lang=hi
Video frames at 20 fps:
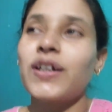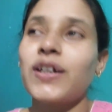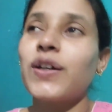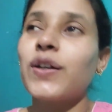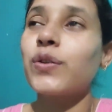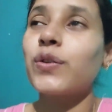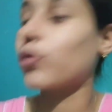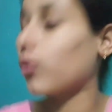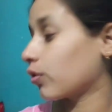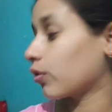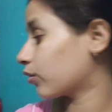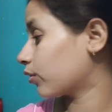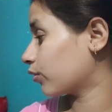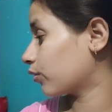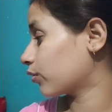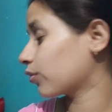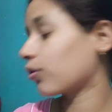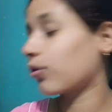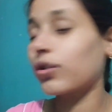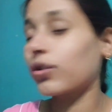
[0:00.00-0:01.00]
तो
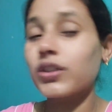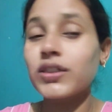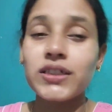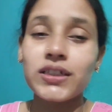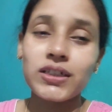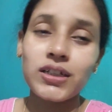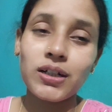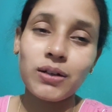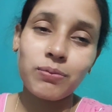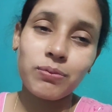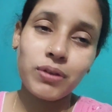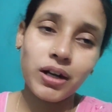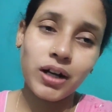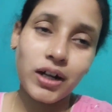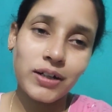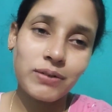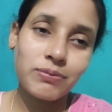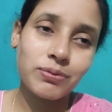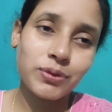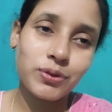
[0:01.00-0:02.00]
थोड़ी सी
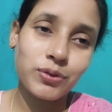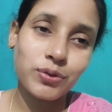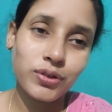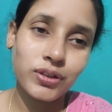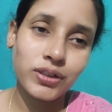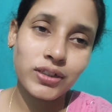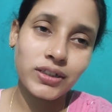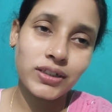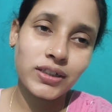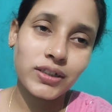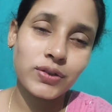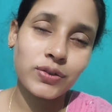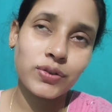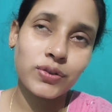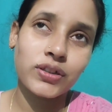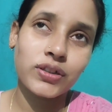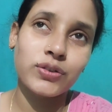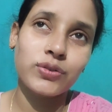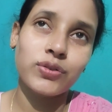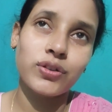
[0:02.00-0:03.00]
घबराहट भी हो रही है
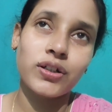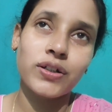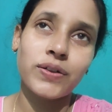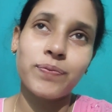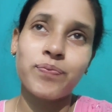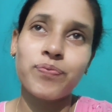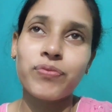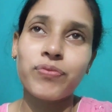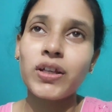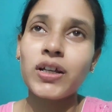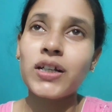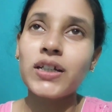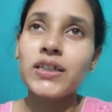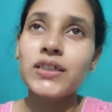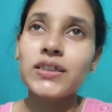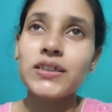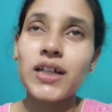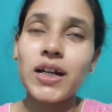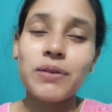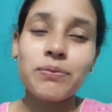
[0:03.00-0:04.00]
क्योंकि जो है इस
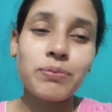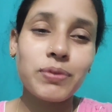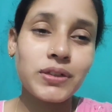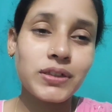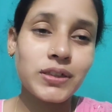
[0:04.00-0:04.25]
टाइम पर जब